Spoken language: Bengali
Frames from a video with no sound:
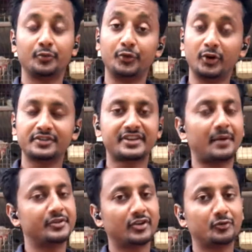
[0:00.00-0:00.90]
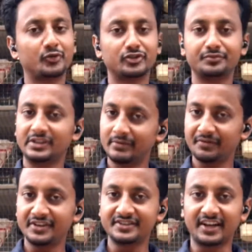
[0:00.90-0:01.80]
ভিওর্স আমি যখন প্রথম জেব্রা
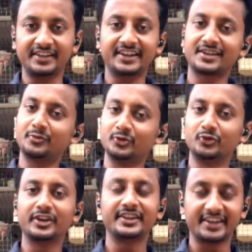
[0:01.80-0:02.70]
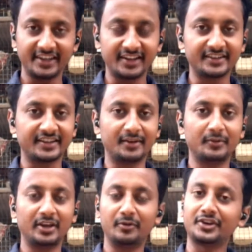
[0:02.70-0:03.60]
ফিঞ্চ আনি একটা বন্ধুকে দেখেই এনেছিলাম
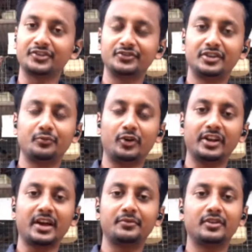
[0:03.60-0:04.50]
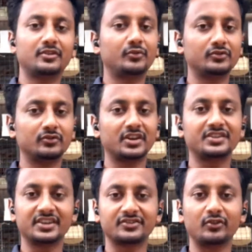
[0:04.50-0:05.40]
এবং কিছুদিন পরে আমি যখন বন্ধুকে
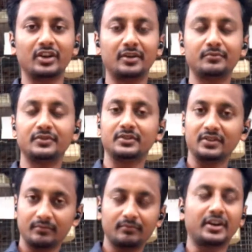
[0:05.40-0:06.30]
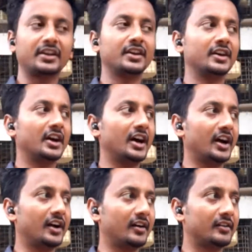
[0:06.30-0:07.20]
জিজ্ঞেস করলাম মানে
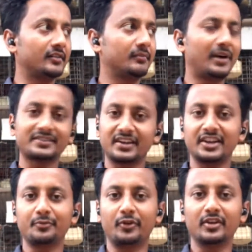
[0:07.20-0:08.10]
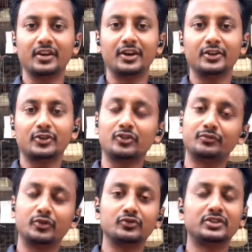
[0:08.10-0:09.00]
মাসখানেক পর তখন
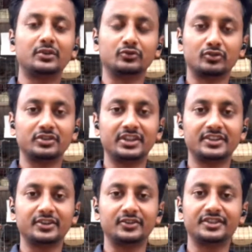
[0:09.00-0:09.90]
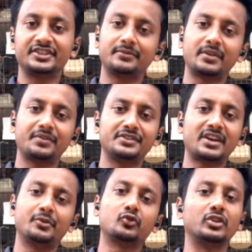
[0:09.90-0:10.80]
বন্ধুটা উত্তর দিয়েছিল যে জেব্রা ফিঞ্চ
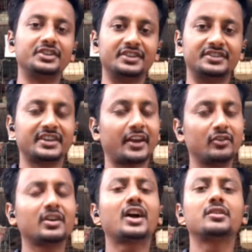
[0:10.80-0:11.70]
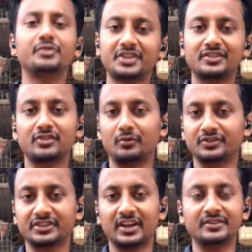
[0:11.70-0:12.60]
আমি তুলে দিয়েছি কেন কারণ বিশাল
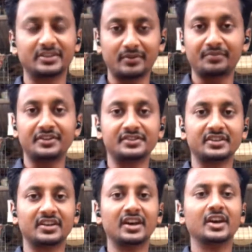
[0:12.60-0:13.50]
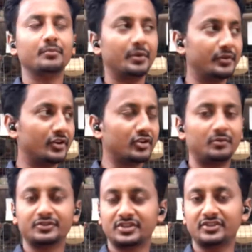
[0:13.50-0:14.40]
সমস্যা জেব্রা ফিঞ্চের বিভিন্ন
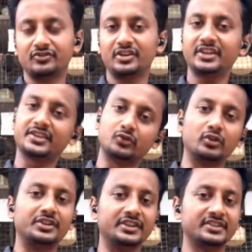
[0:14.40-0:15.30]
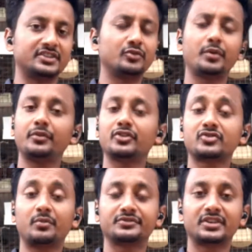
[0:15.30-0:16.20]
সমস্যার জন্য সে তুলে দিয়েছে তো বিভিন্ন
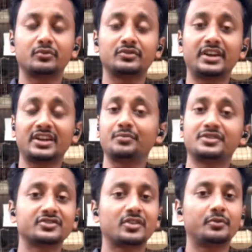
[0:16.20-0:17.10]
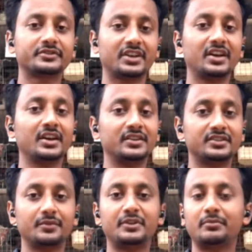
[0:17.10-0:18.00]
সমস্যার মধ্যে একটা বিশেষ সমস্যা
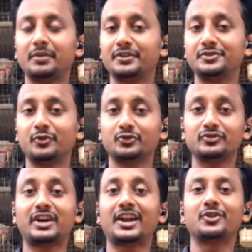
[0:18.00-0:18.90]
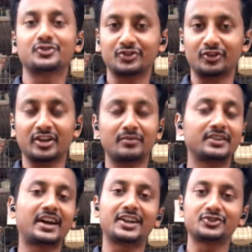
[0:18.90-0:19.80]
যে জেব্রা ফিঞ্চ প্রচুর দানা নষ্ট করে বা দানা